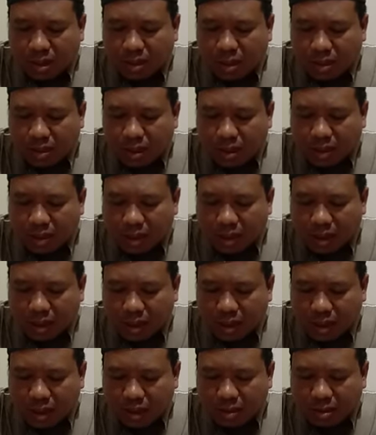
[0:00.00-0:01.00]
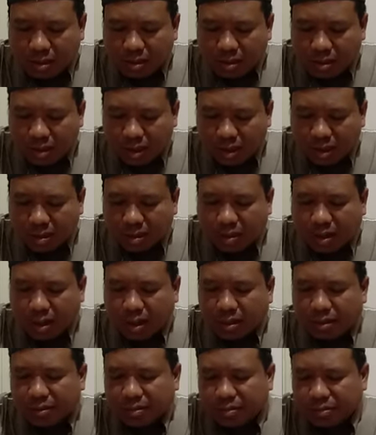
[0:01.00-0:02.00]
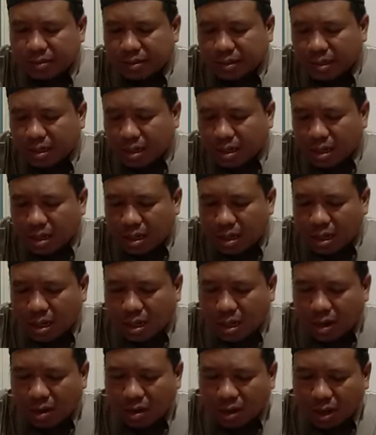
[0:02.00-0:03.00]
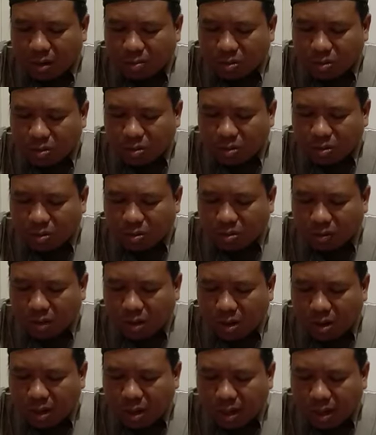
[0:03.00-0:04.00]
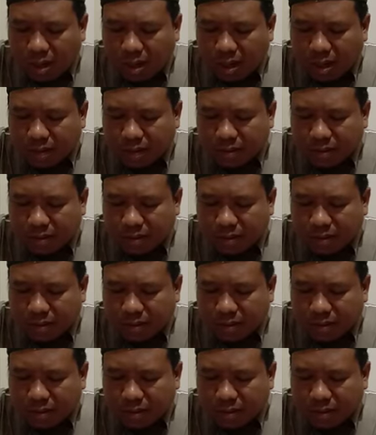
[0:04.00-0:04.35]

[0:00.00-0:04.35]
datang dari hadis ia tolak. Au yabghudullaha